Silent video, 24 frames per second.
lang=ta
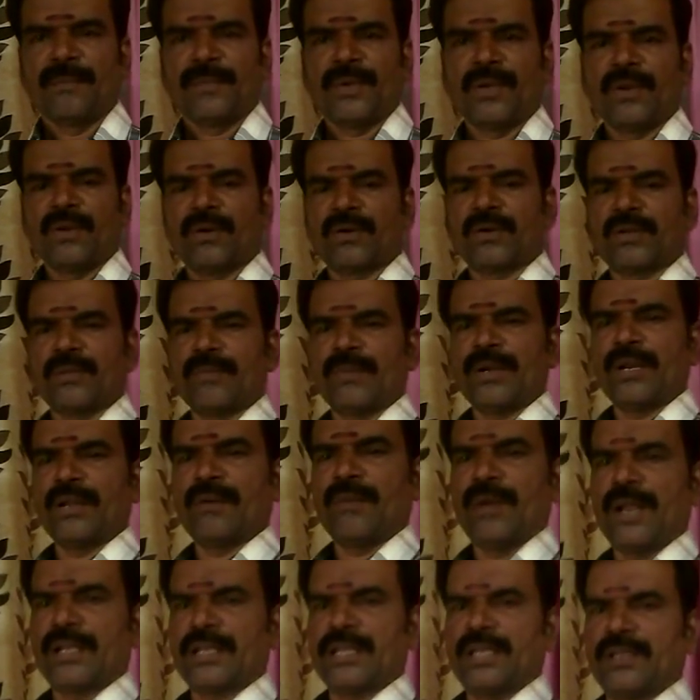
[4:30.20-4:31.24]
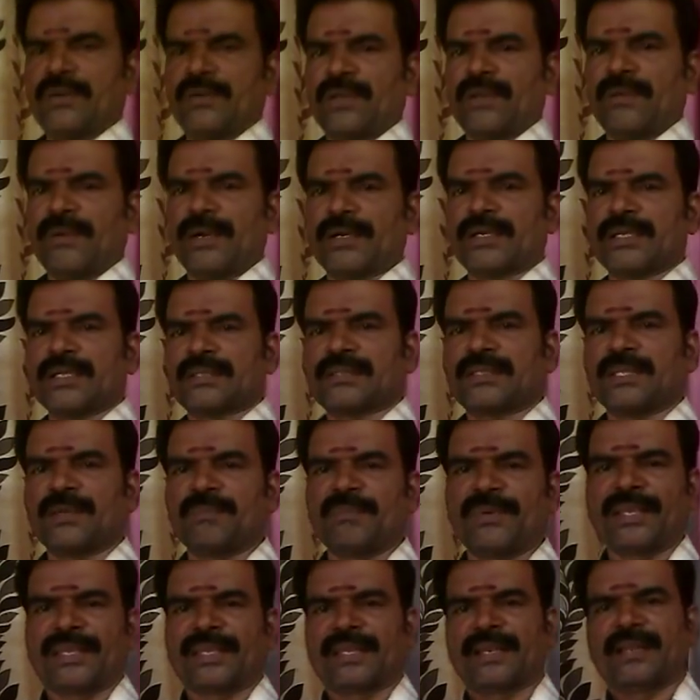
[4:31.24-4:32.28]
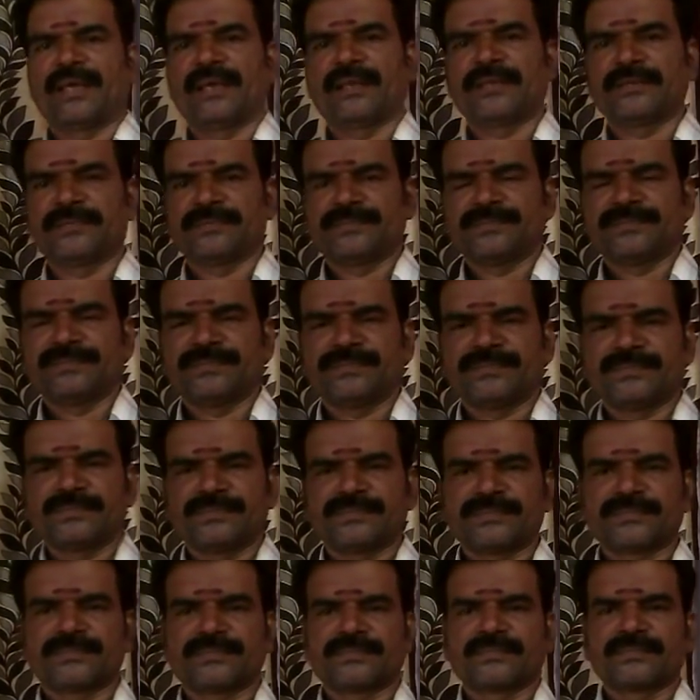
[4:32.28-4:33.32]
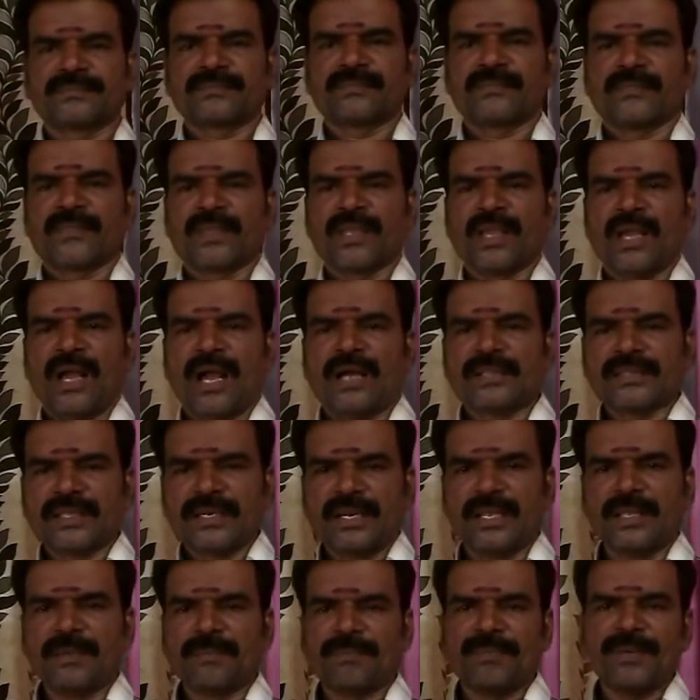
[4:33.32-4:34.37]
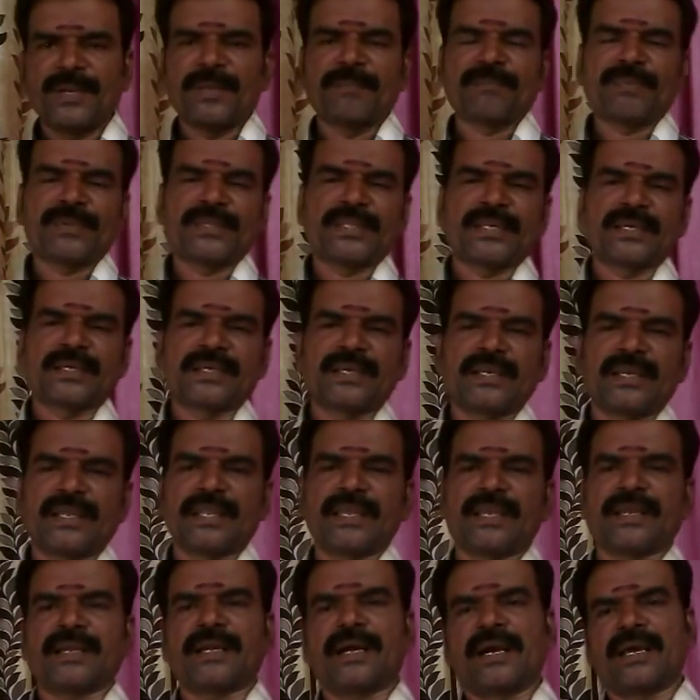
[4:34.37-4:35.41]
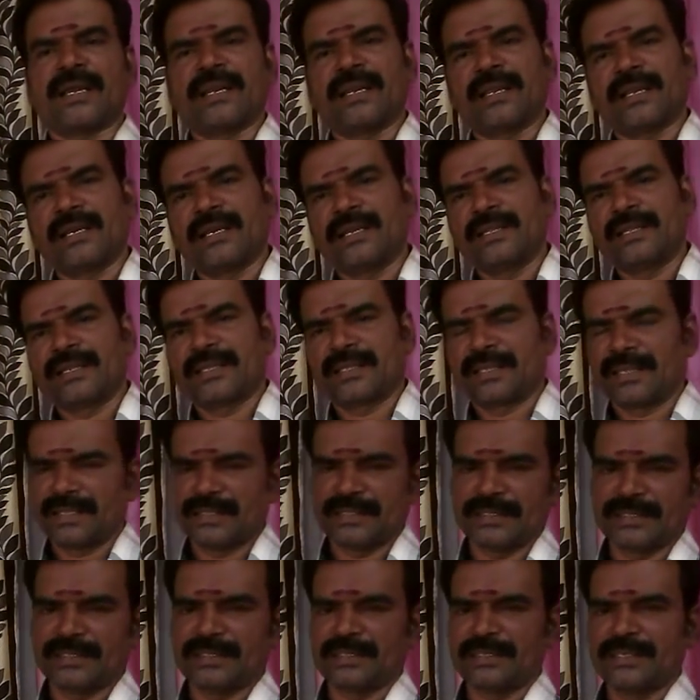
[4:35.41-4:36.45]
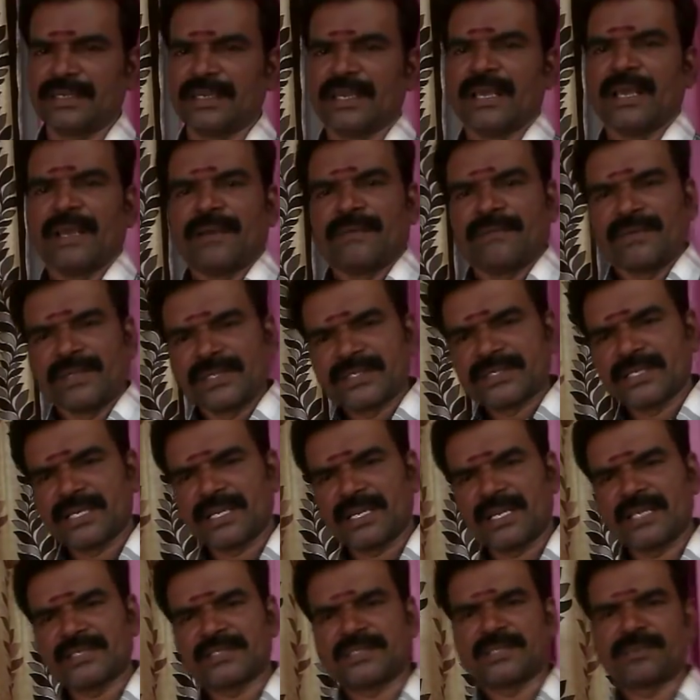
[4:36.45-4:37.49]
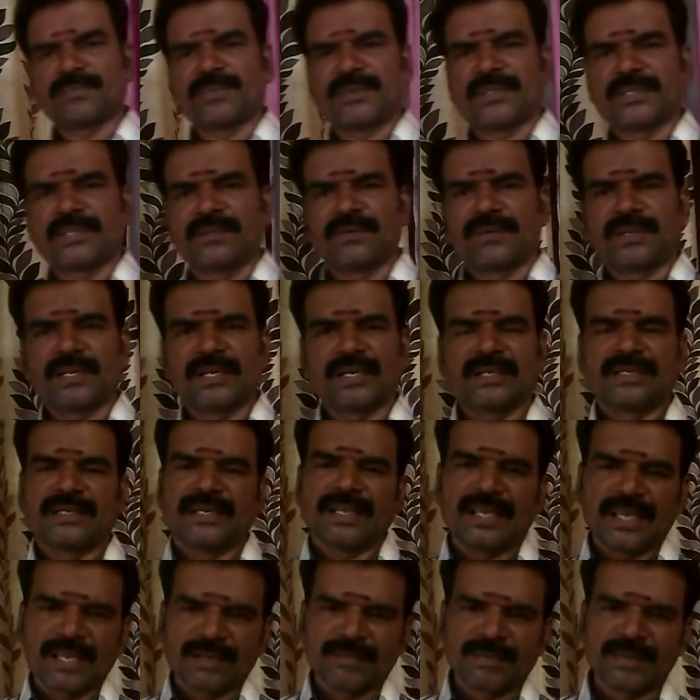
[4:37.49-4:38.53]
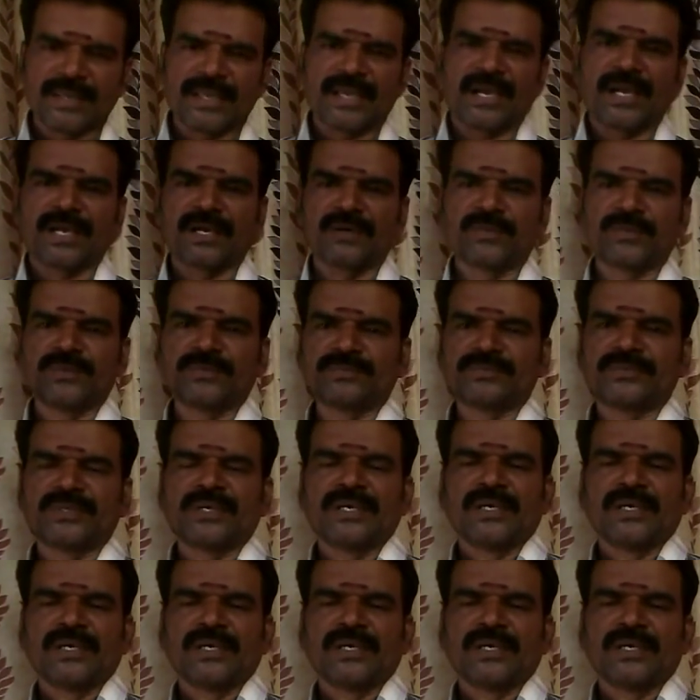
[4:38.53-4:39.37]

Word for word: மேலோட்டமான வாழ்க்கையினுடைய வட்டத்தை பிடிக்கிறான் அந்த நிலையை பிடிப்பதற்கு நிறைய காரணங்கள் இருக்கிறது விருச்சிக ராசி பிறந்தவர்கள் நேர்மையாகவும்